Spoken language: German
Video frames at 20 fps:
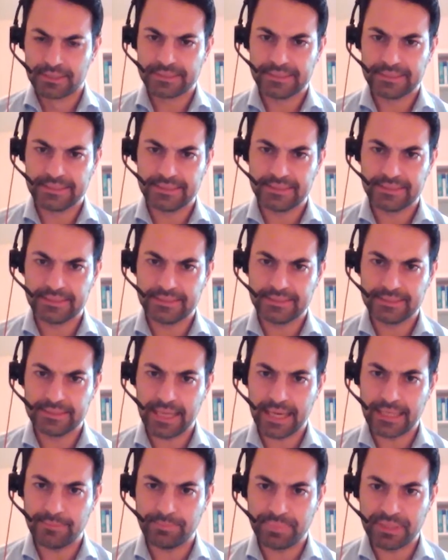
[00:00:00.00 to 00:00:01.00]
Die, die
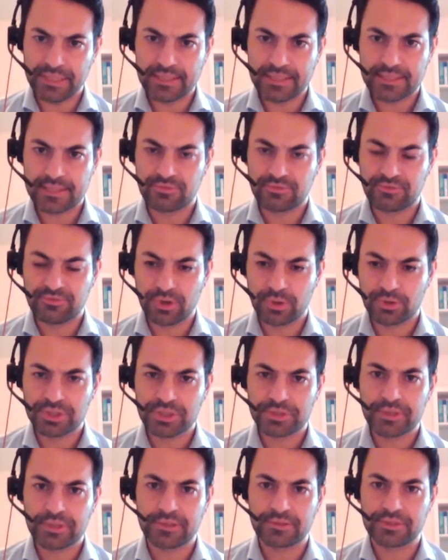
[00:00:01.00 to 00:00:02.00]
APs sind Flow
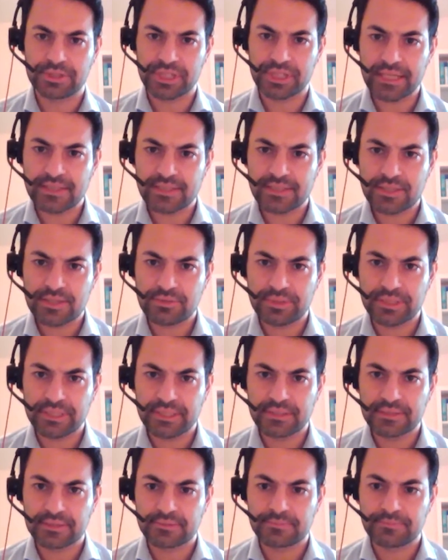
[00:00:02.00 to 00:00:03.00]
Trader und Jane
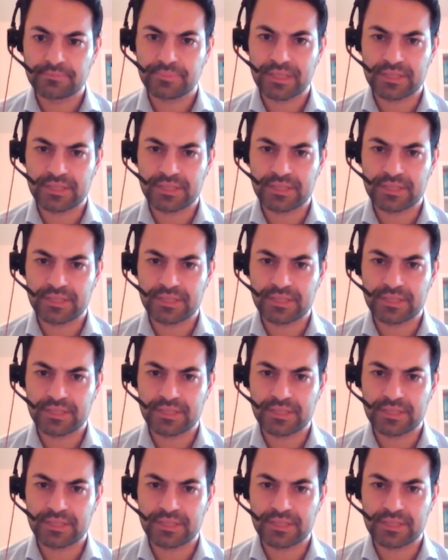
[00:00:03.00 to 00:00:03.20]
Street.